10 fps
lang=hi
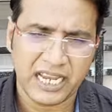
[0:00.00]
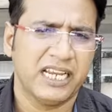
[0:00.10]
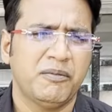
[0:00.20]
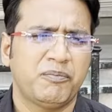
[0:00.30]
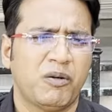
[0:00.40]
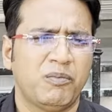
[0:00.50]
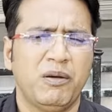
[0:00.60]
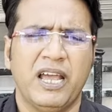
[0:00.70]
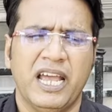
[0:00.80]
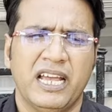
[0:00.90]
है कि ना
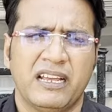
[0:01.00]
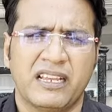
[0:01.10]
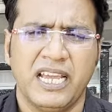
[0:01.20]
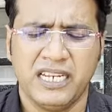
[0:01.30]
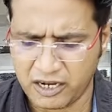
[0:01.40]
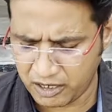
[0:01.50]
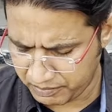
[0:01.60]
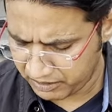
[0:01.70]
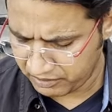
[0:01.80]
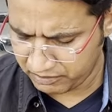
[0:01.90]
प्रॉब्लम है कई जगह
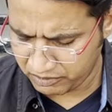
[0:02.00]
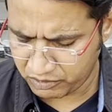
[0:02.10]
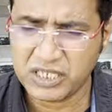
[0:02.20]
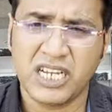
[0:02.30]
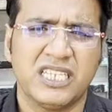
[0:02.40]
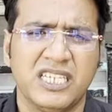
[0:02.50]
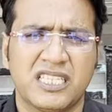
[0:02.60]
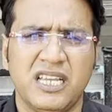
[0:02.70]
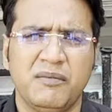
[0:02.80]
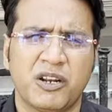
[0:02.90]
पे कुछ एक
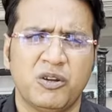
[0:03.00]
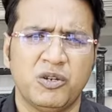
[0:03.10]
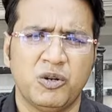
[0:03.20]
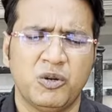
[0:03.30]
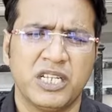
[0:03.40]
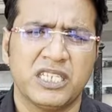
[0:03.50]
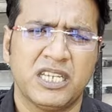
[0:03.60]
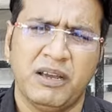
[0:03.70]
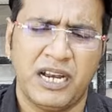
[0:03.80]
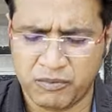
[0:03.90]
चीज़ थी मेरे को जो नोटिस
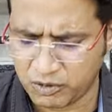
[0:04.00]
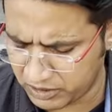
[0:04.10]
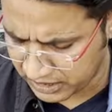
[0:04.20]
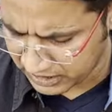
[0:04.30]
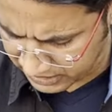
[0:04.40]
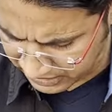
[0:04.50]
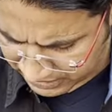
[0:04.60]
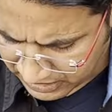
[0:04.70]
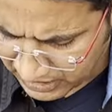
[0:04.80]
की मैंने आपको बता दी ठीक है